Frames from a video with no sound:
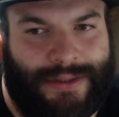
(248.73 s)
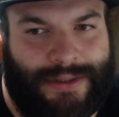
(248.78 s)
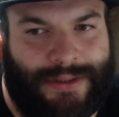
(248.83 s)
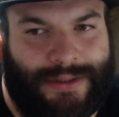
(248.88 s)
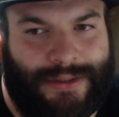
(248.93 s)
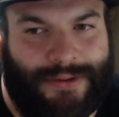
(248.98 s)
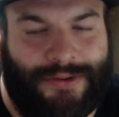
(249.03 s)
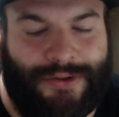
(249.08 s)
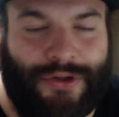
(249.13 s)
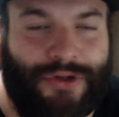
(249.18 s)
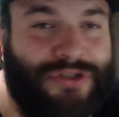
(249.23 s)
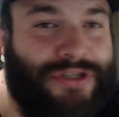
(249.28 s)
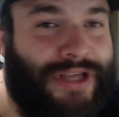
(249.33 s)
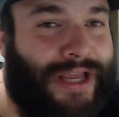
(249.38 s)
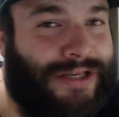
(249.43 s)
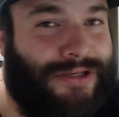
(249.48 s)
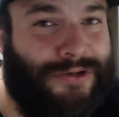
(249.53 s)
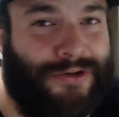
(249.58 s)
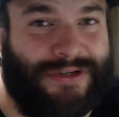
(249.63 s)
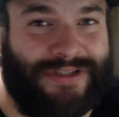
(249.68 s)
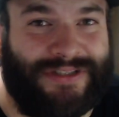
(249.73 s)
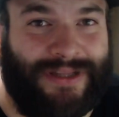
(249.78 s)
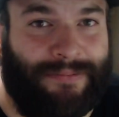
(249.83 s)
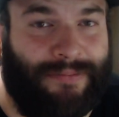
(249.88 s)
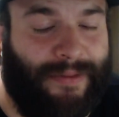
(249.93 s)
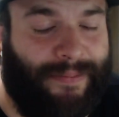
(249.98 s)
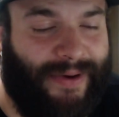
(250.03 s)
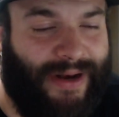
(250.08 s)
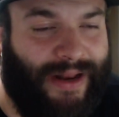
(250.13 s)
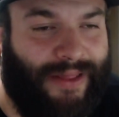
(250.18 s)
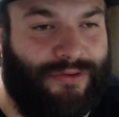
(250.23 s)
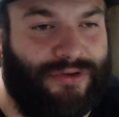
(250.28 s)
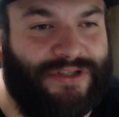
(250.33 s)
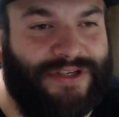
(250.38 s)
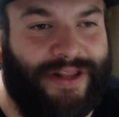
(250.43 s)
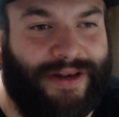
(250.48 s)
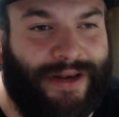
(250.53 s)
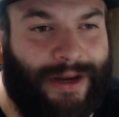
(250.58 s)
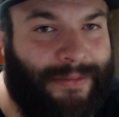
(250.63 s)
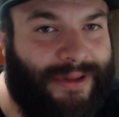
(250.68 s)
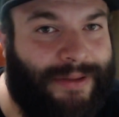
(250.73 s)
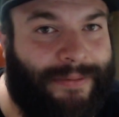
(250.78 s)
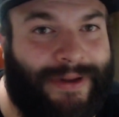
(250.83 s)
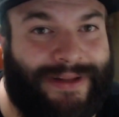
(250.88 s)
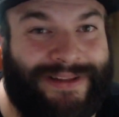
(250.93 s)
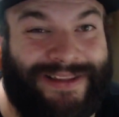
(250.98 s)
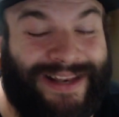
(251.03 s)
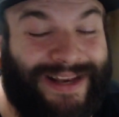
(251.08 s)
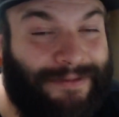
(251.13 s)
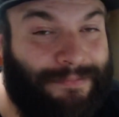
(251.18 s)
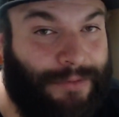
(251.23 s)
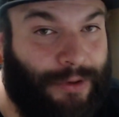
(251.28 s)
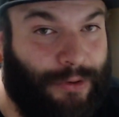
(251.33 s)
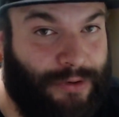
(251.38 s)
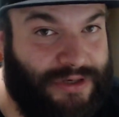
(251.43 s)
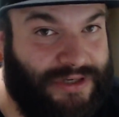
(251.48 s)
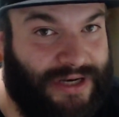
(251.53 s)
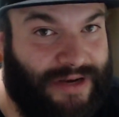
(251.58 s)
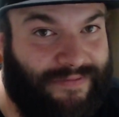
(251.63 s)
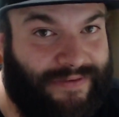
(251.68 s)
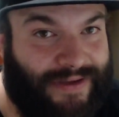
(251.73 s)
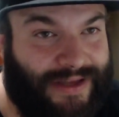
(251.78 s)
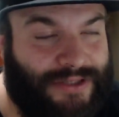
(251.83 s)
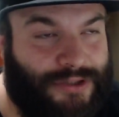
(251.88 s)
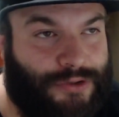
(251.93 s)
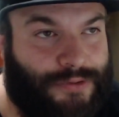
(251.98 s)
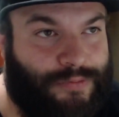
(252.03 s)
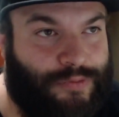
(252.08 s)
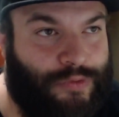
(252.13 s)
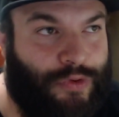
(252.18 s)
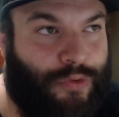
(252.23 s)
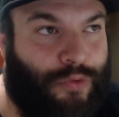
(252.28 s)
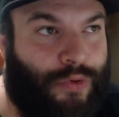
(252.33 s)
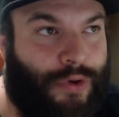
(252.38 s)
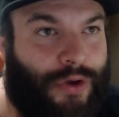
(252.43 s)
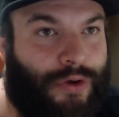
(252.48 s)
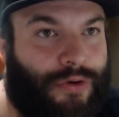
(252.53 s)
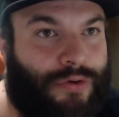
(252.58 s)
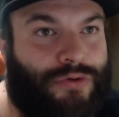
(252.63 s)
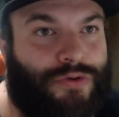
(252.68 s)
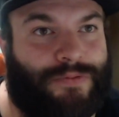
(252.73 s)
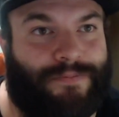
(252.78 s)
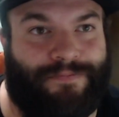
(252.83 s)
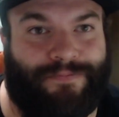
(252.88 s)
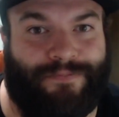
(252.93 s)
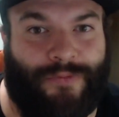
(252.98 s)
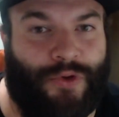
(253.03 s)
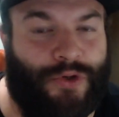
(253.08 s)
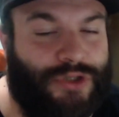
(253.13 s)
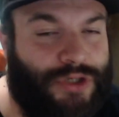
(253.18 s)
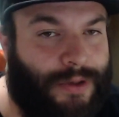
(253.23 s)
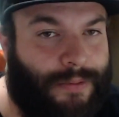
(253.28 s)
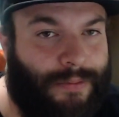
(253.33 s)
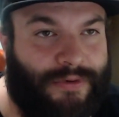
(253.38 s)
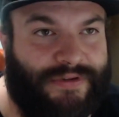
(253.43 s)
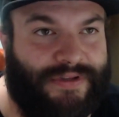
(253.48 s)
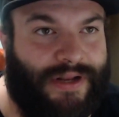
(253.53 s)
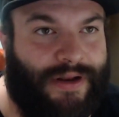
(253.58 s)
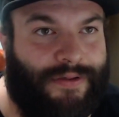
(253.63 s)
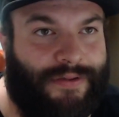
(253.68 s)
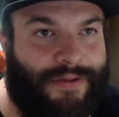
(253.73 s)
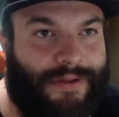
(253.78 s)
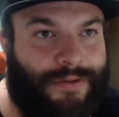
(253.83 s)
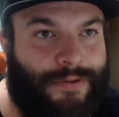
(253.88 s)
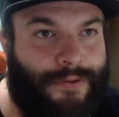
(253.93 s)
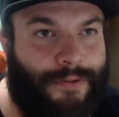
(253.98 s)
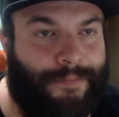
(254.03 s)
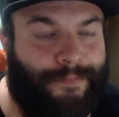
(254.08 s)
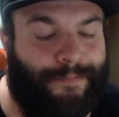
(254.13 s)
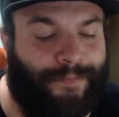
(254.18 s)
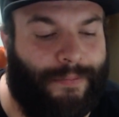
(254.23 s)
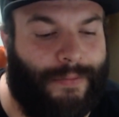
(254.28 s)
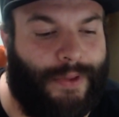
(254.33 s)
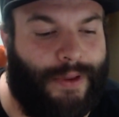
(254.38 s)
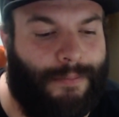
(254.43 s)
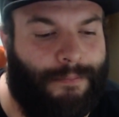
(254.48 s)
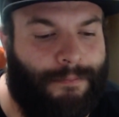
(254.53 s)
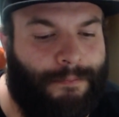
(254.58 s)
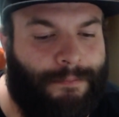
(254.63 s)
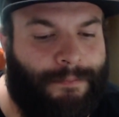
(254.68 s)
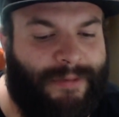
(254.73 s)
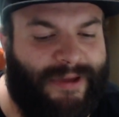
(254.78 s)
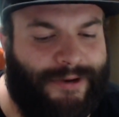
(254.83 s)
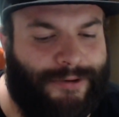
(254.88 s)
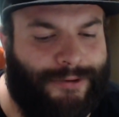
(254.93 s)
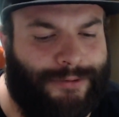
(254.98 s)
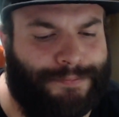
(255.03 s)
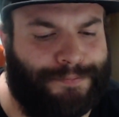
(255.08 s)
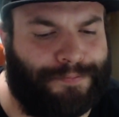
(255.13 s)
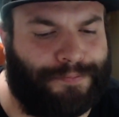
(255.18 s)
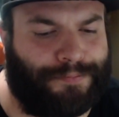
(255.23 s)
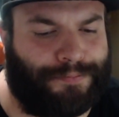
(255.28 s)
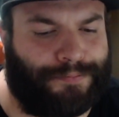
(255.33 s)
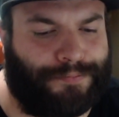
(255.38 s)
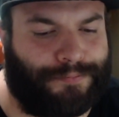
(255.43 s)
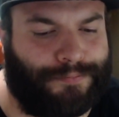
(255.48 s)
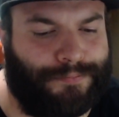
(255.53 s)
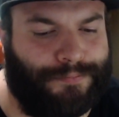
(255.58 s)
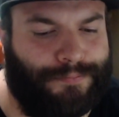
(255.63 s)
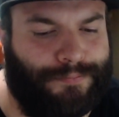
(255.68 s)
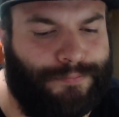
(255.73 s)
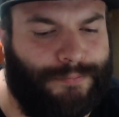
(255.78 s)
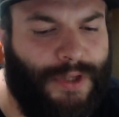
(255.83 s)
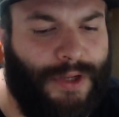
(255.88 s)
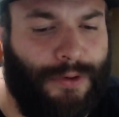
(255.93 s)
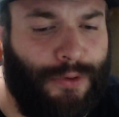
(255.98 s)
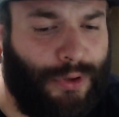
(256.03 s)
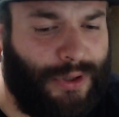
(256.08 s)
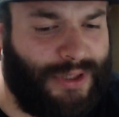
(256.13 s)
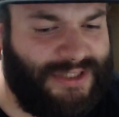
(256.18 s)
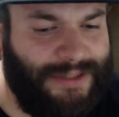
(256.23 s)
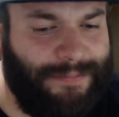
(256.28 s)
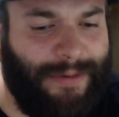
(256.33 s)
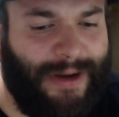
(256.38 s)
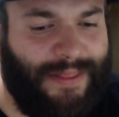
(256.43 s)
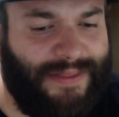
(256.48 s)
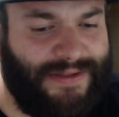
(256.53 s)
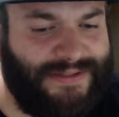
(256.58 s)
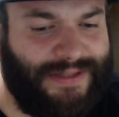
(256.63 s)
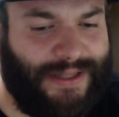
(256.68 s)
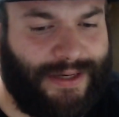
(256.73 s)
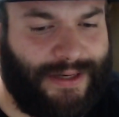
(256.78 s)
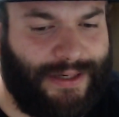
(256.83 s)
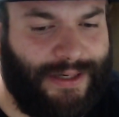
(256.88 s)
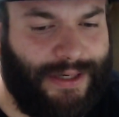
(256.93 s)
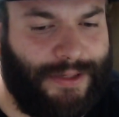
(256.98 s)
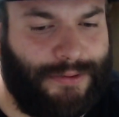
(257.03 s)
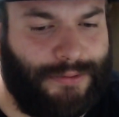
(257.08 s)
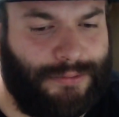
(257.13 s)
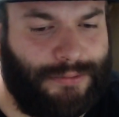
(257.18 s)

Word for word: Yo no sé qué es lo que están preparando, si realmente van a tener mejoras gráficas de sus videojuegos. No sé cómo lo están haciendo. Pero lo que sí parece estar claro